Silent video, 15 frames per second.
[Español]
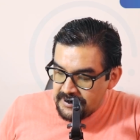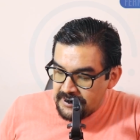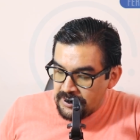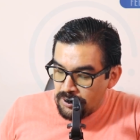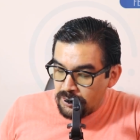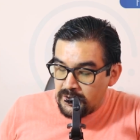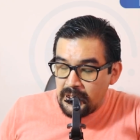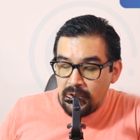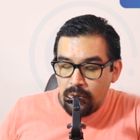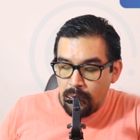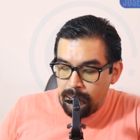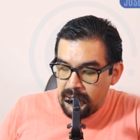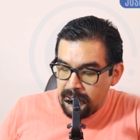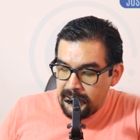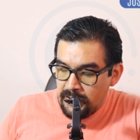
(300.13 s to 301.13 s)
si no tengo
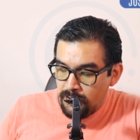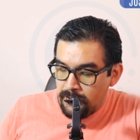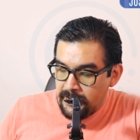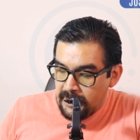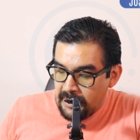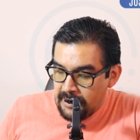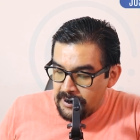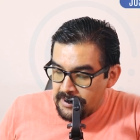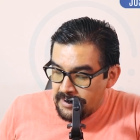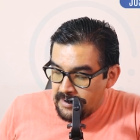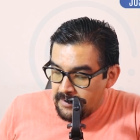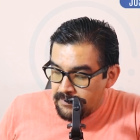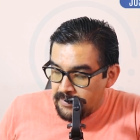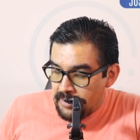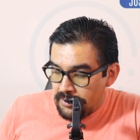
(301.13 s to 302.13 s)
BBVA,
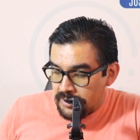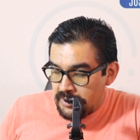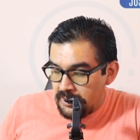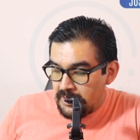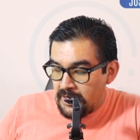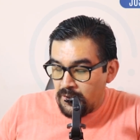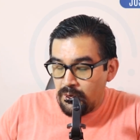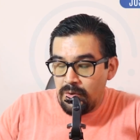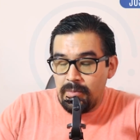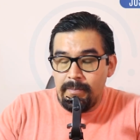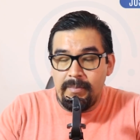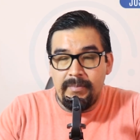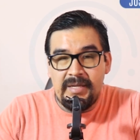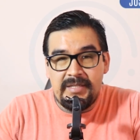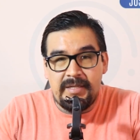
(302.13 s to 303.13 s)
pero si
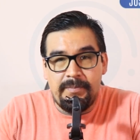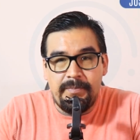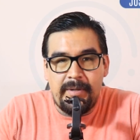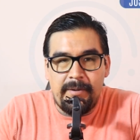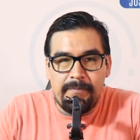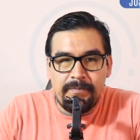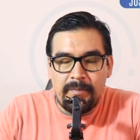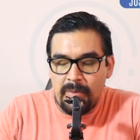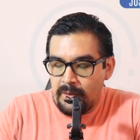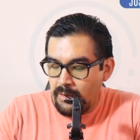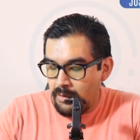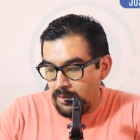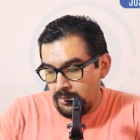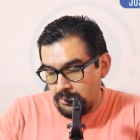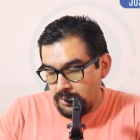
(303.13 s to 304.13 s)
tengo BCP?
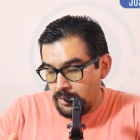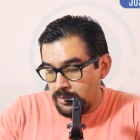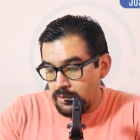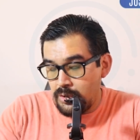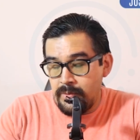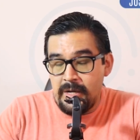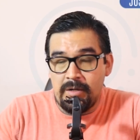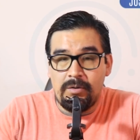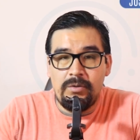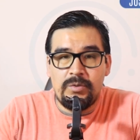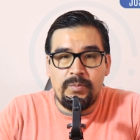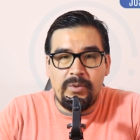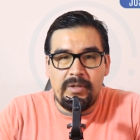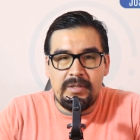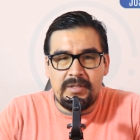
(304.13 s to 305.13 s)
o otros bancos
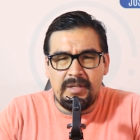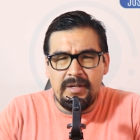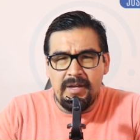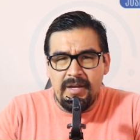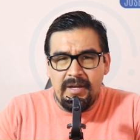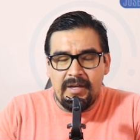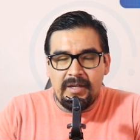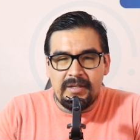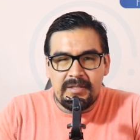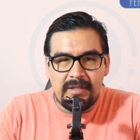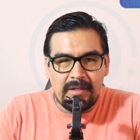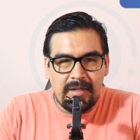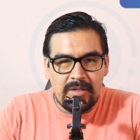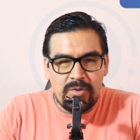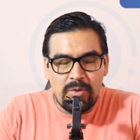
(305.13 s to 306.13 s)
puede ser. En
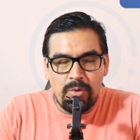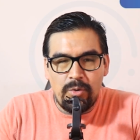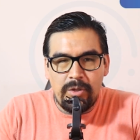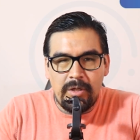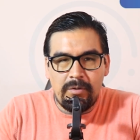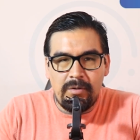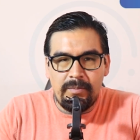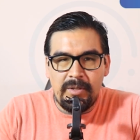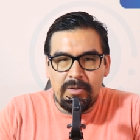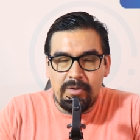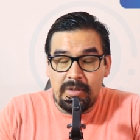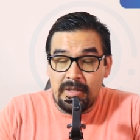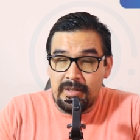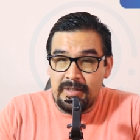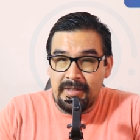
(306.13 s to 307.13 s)
ese caso lo único amigo
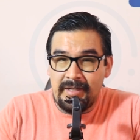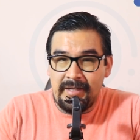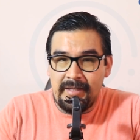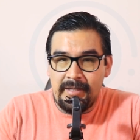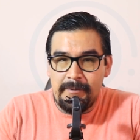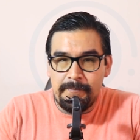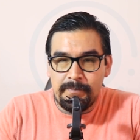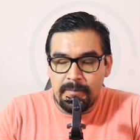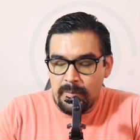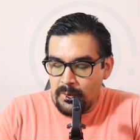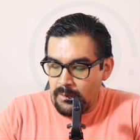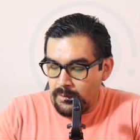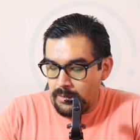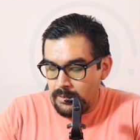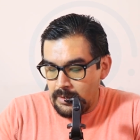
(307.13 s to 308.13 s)
que te queda
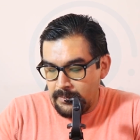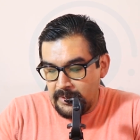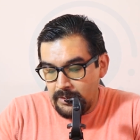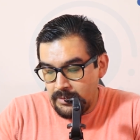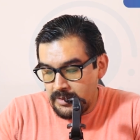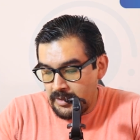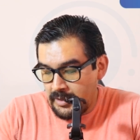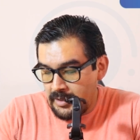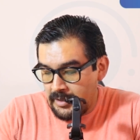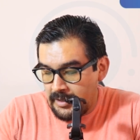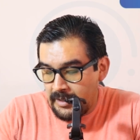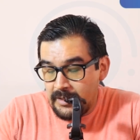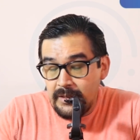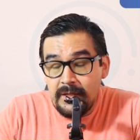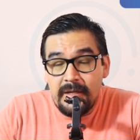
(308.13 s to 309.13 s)
o amigos en
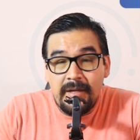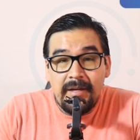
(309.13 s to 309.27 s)
general